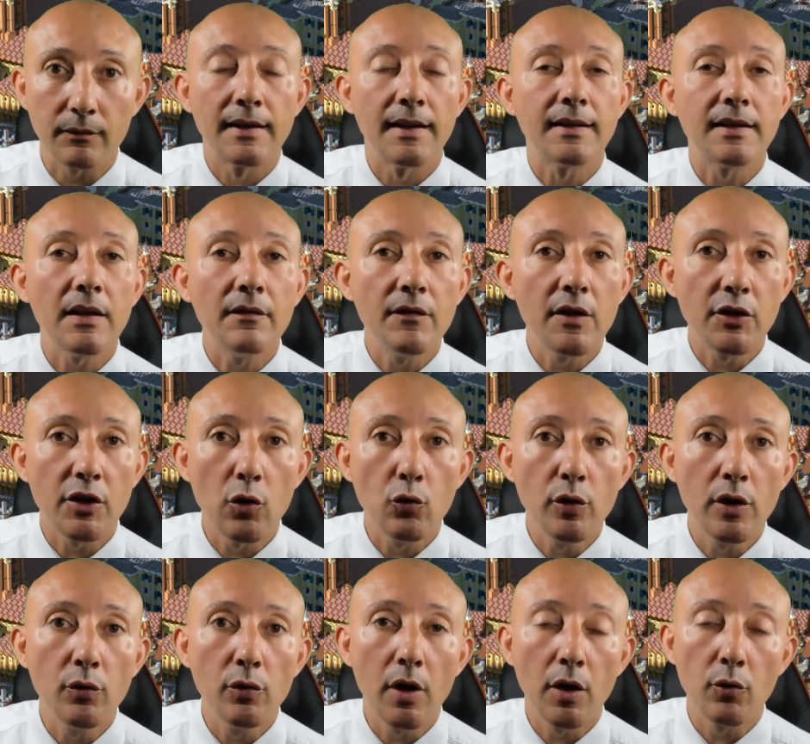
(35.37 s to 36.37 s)
Se sei invece un
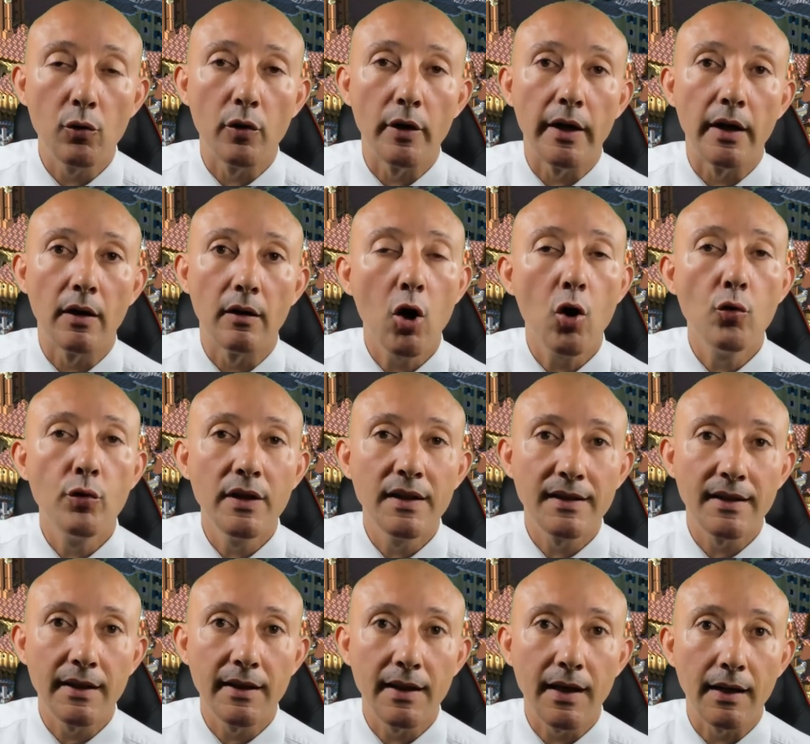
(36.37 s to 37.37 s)
educatore o un
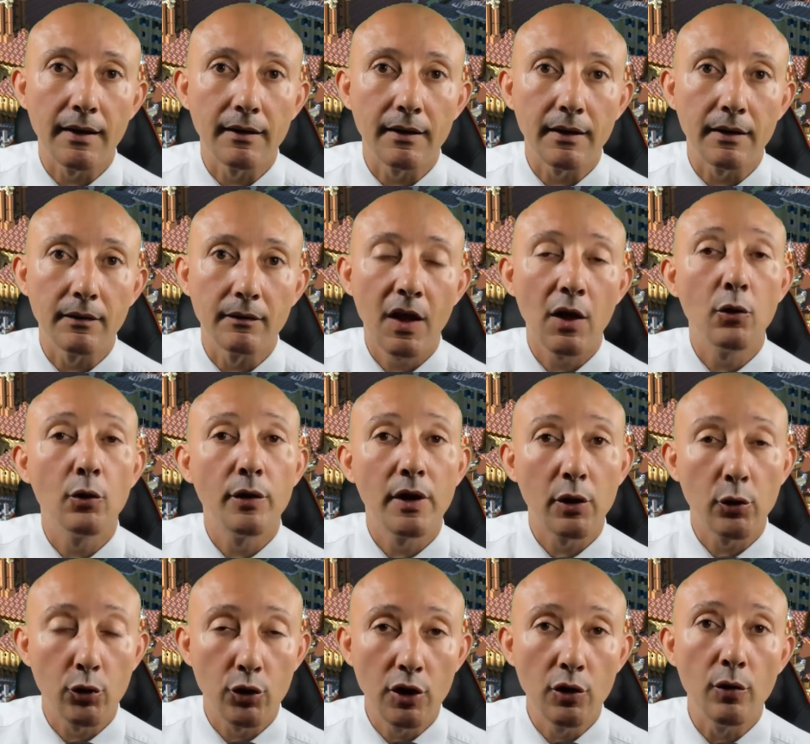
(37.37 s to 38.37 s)
insegnante che non è
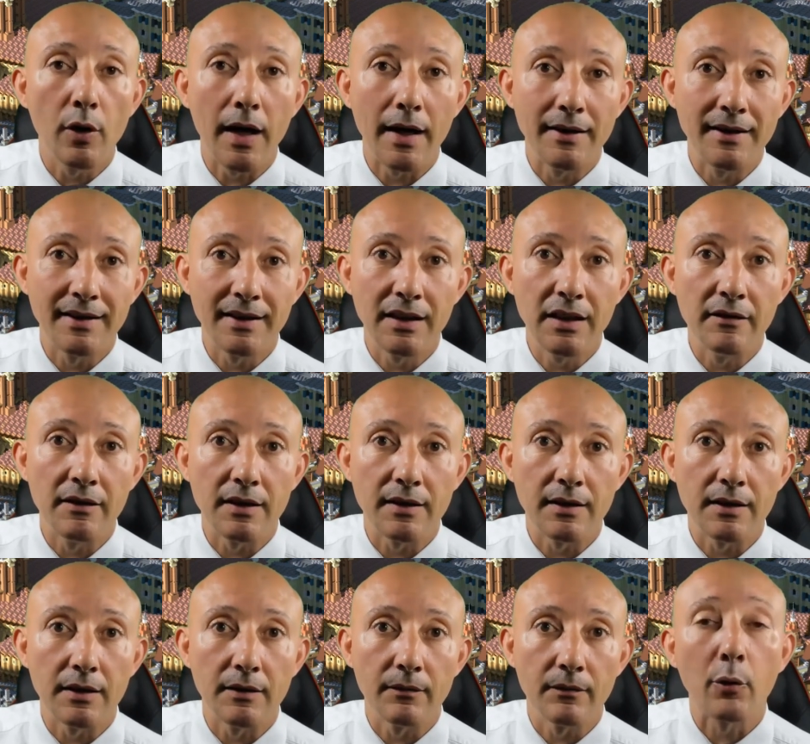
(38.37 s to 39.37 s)
riuscito ad
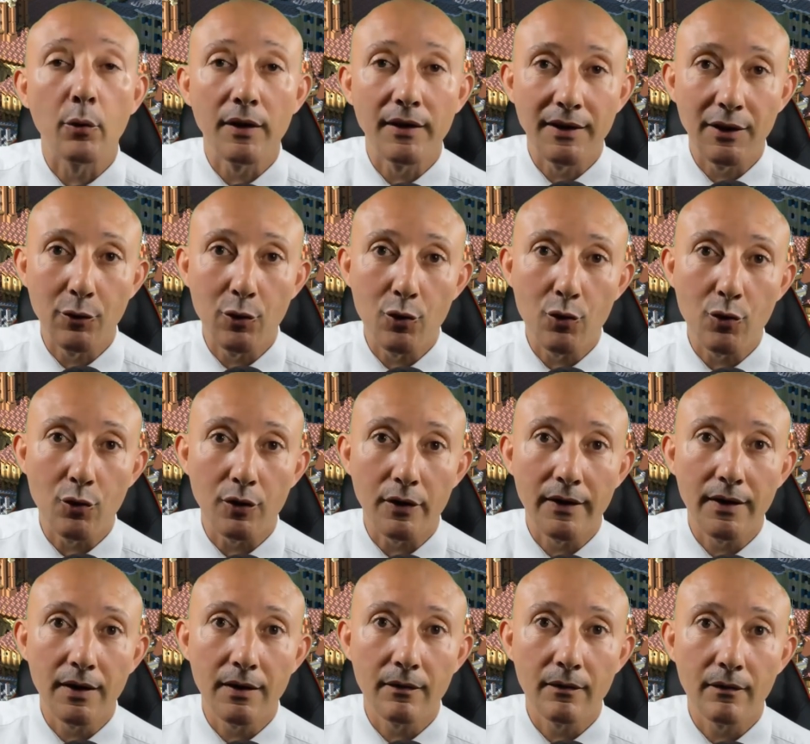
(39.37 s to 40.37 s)
iscriversi a questi
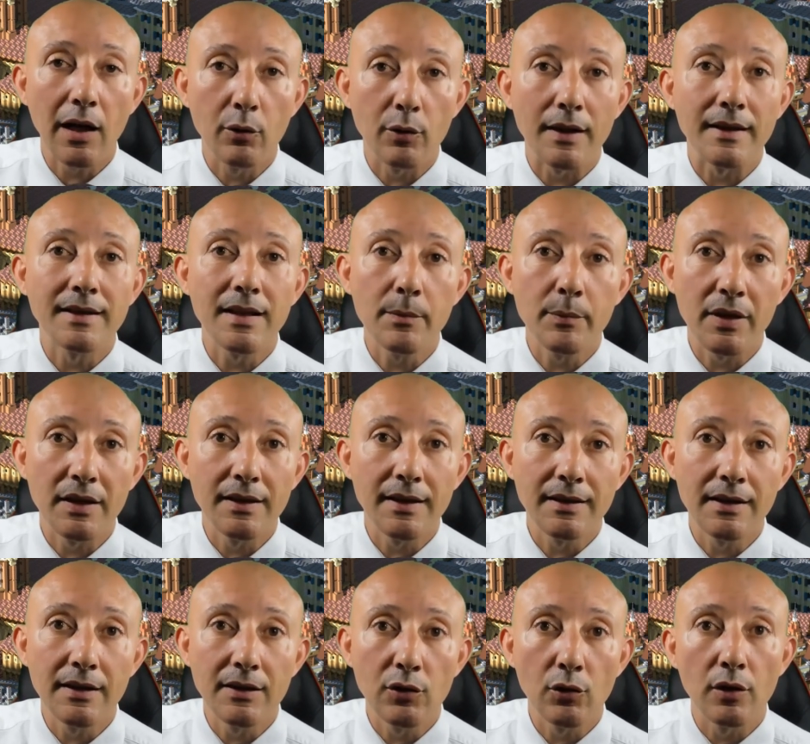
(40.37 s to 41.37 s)
concorsi, allora sempre in
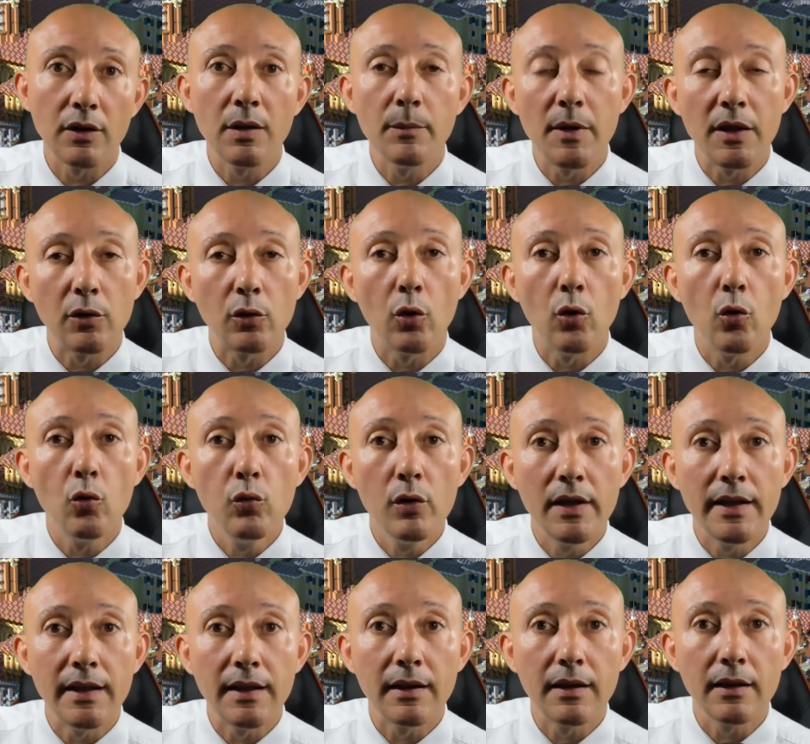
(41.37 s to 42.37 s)
descrizione ti metto un
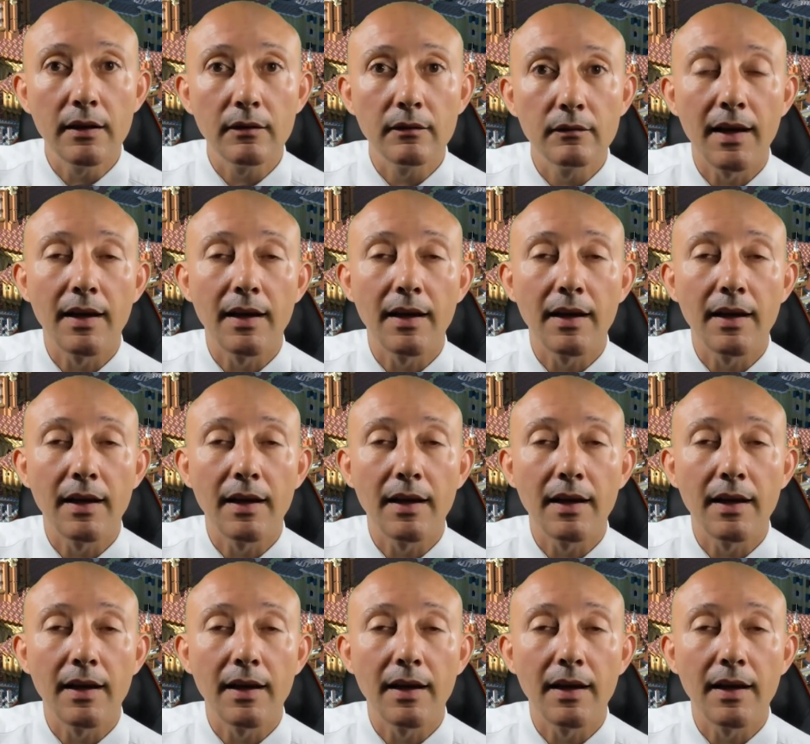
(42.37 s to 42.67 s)
link